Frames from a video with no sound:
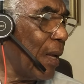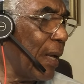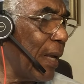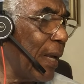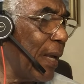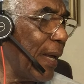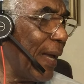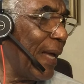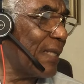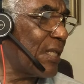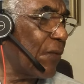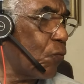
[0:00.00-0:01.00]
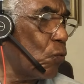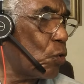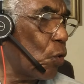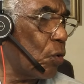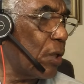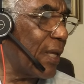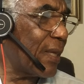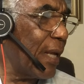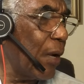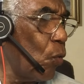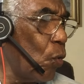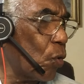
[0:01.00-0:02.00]
eh, S función de
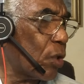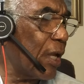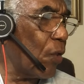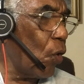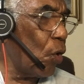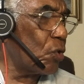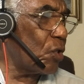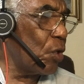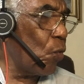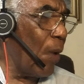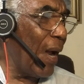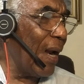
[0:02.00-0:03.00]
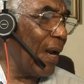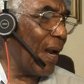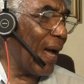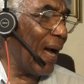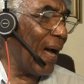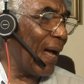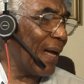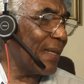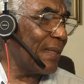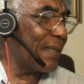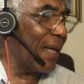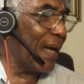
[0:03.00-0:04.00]
T1, T2 igual a
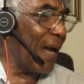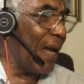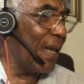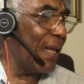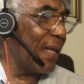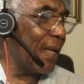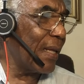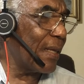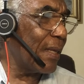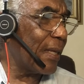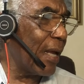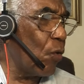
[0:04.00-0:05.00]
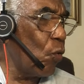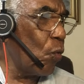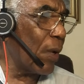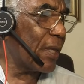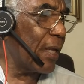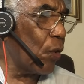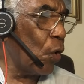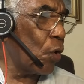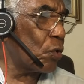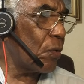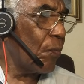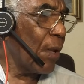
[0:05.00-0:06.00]
integral de T1 a
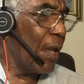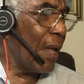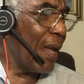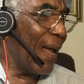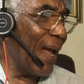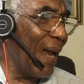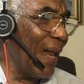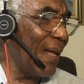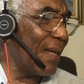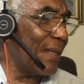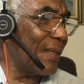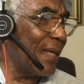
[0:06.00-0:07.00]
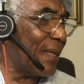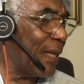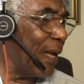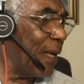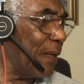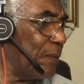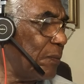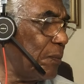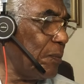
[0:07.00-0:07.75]
T2 L de T.